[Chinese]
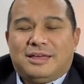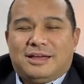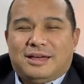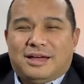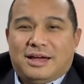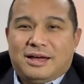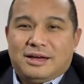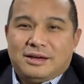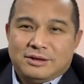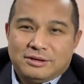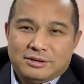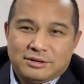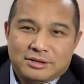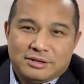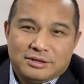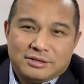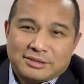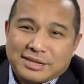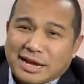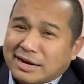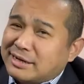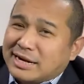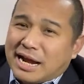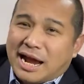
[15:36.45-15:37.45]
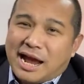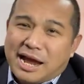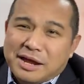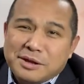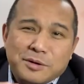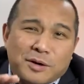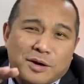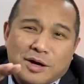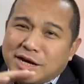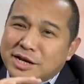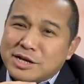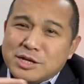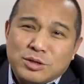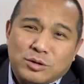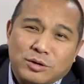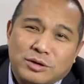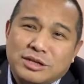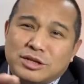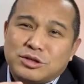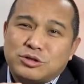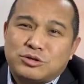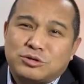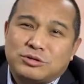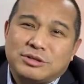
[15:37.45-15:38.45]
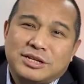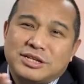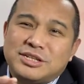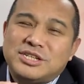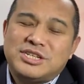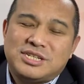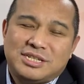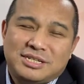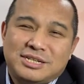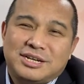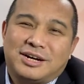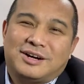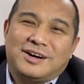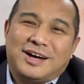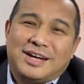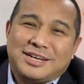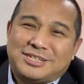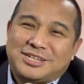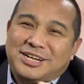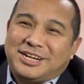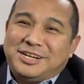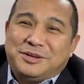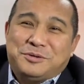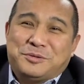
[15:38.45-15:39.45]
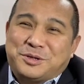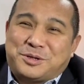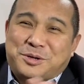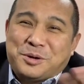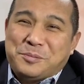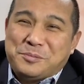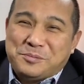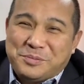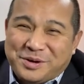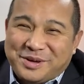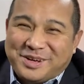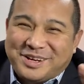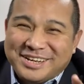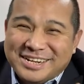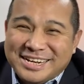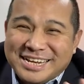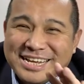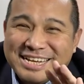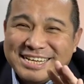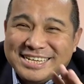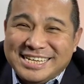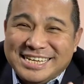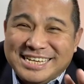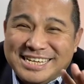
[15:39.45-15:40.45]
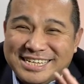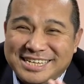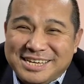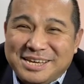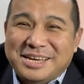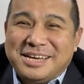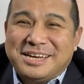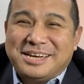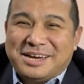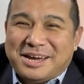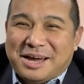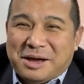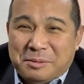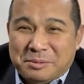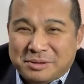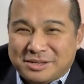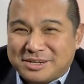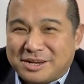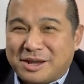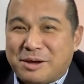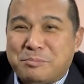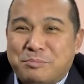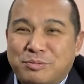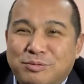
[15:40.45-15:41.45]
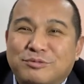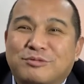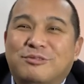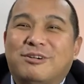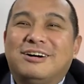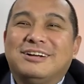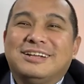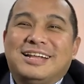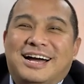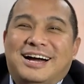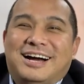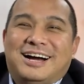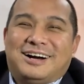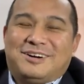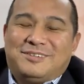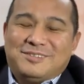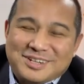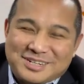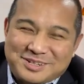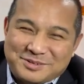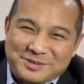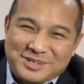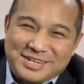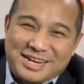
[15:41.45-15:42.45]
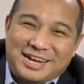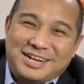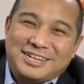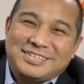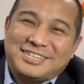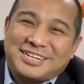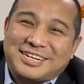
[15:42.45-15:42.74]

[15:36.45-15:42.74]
啊，当然还有很多的种的技巧啊，这里我就不一一啊这个曝光了啊，为什么呢？